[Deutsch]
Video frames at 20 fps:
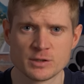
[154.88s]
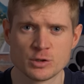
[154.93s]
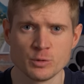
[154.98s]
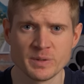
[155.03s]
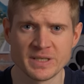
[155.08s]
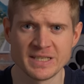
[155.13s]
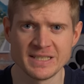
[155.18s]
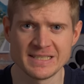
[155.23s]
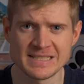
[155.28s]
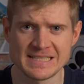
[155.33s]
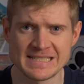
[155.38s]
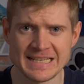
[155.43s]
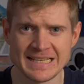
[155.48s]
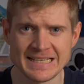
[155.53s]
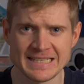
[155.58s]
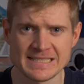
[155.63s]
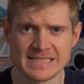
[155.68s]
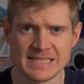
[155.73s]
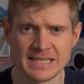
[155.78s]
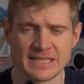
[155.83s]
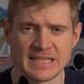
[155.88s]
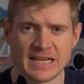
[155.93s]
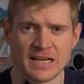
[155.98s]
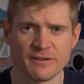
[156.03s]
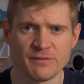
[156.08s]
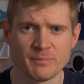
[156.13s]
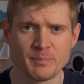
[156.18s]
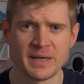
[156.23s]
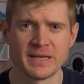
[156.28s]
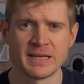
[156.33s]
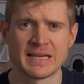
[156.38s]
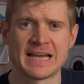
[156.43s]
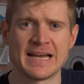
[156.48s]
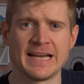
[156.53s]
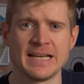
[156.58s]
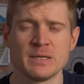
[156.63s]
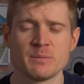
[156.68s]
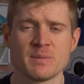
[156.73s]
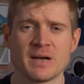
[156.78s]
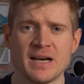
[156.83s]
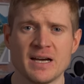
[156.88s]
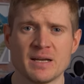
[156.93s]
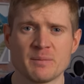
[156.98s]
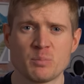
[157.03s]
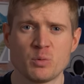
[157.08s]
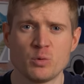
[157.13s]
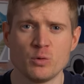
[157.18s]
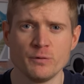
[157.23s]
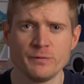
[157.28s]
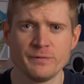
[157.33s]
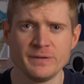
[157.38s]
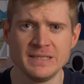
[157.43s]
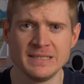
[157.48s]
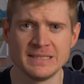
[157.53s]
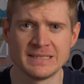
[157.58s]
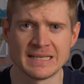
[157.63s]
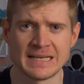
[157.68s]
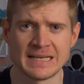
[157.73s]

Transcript: Zu Beginn des Jahres darf bei keinem Radprofi